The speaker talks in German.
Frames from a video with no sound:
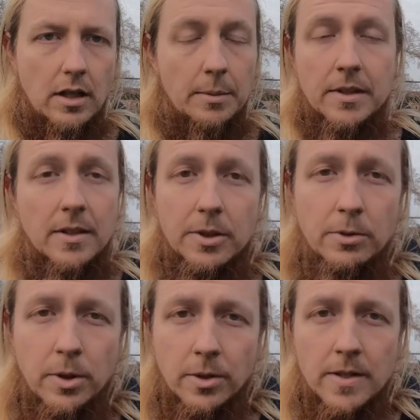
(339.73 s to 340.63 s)
Aber das sind auch die
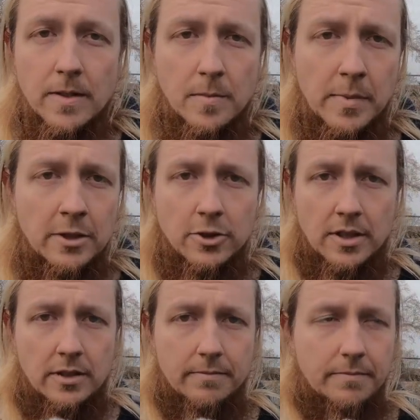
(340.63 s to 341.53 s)
unglücklichsten Menschen,
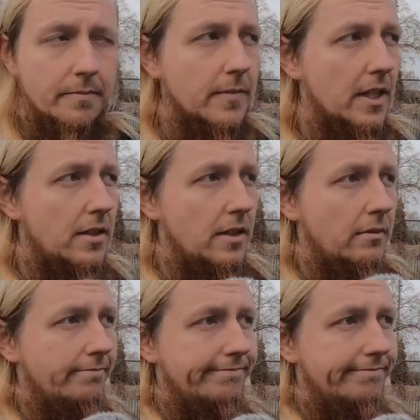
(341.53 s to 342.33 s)
ne? die